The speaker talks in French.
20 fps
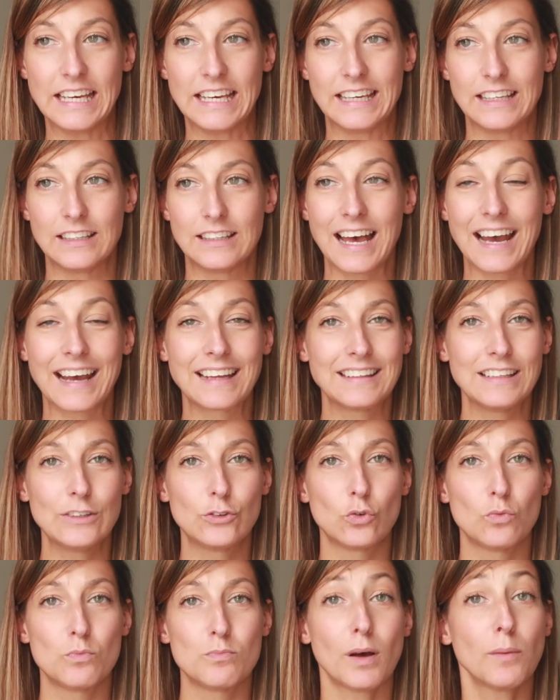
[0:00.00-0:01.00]
et d'arrêter
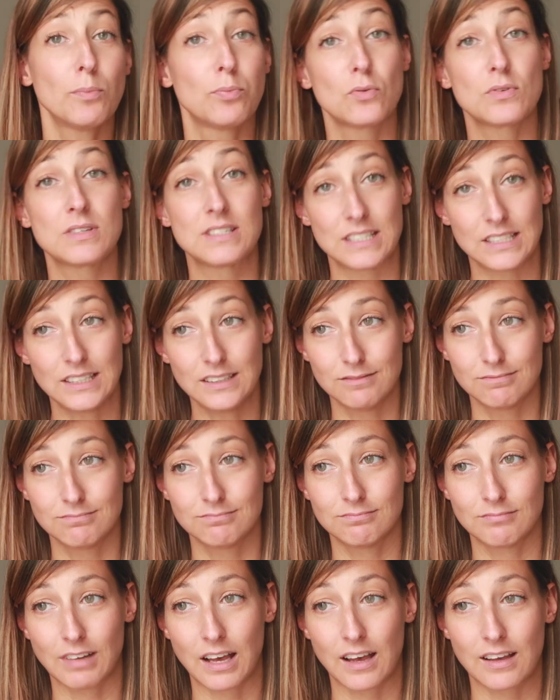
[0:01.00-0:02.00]
de m'imposer
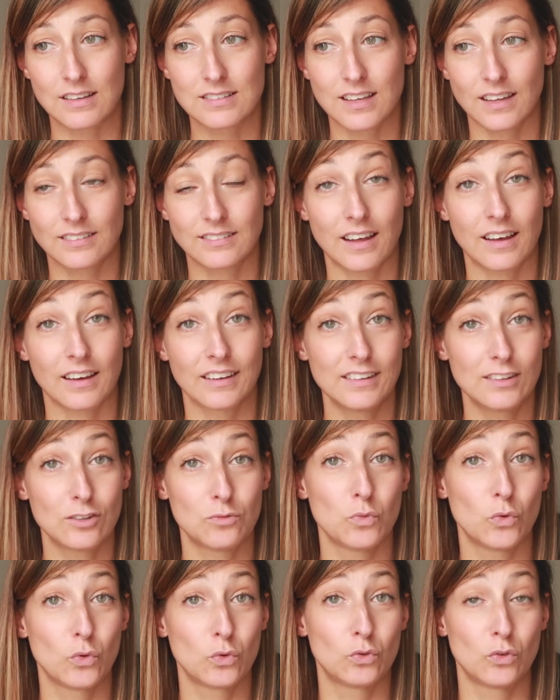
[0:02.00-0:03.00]
un certain
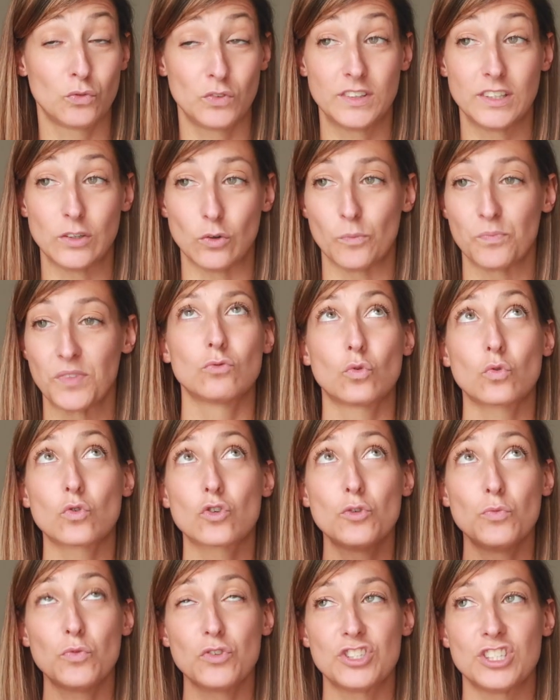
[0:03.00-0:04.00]
rythme de vidéo. Donc
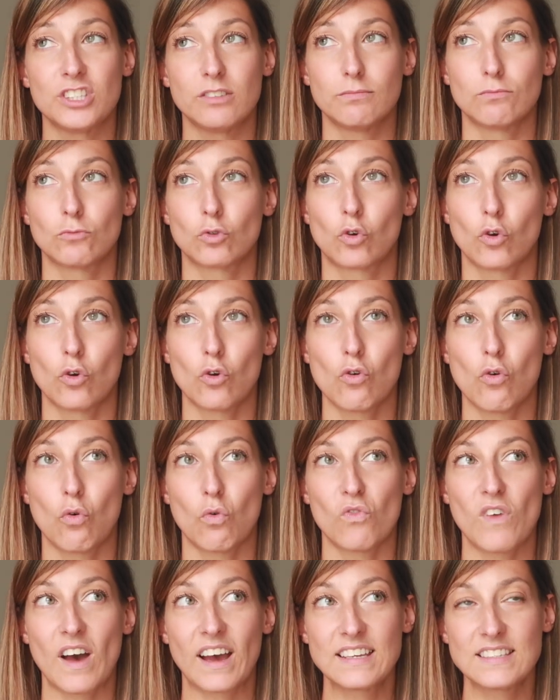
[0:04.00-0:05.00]
je me dis
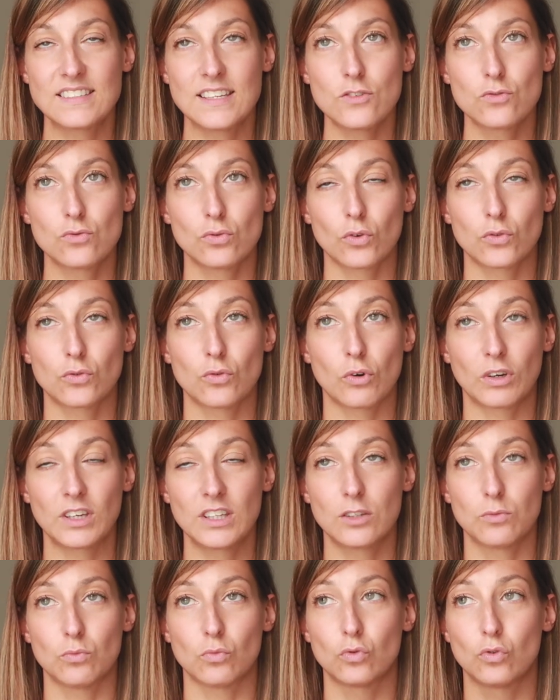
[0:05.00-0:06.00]
qu'on va rester sur ce
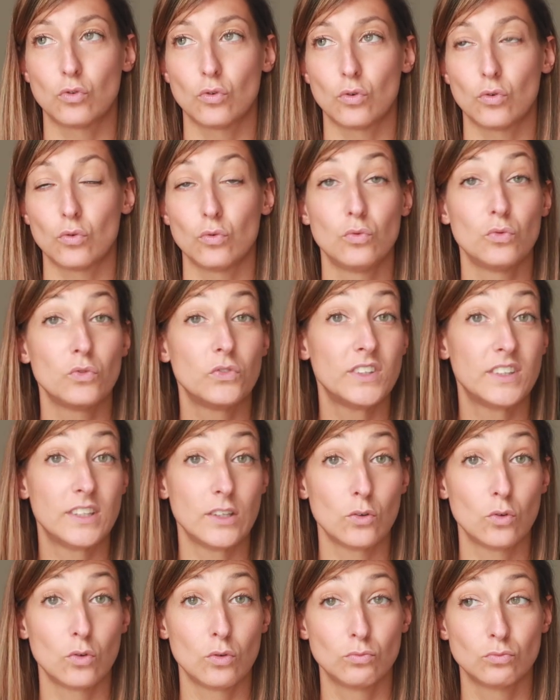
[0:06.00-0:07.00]
rythme de une
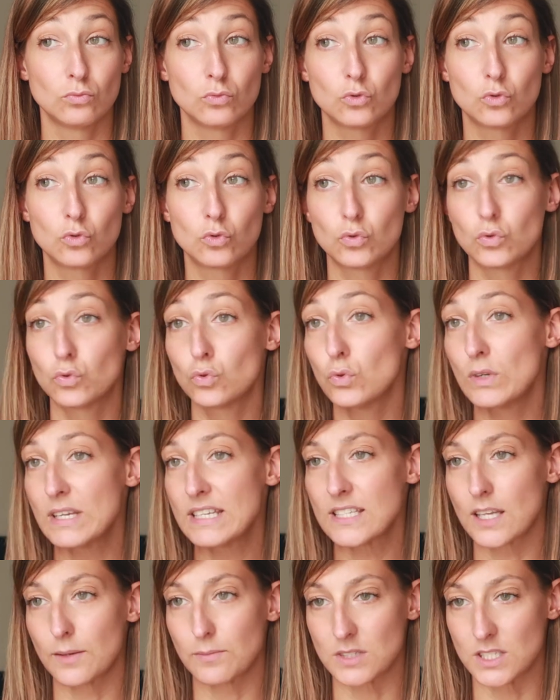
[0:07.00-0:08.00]
vidéo tous les
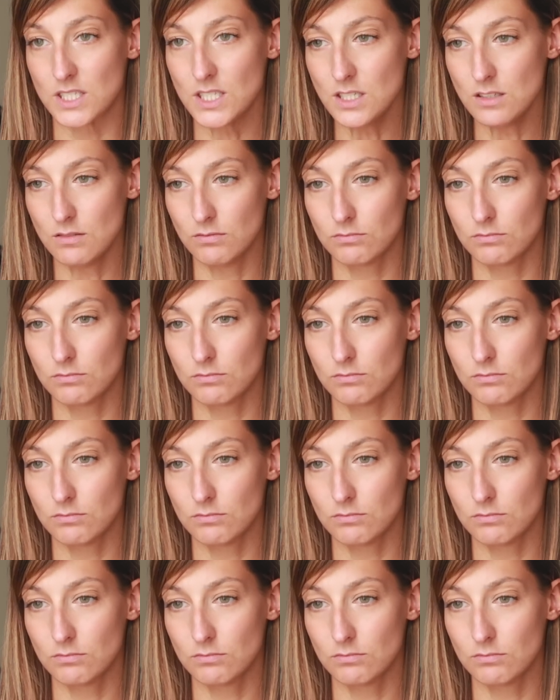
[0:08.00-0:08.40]
samedis,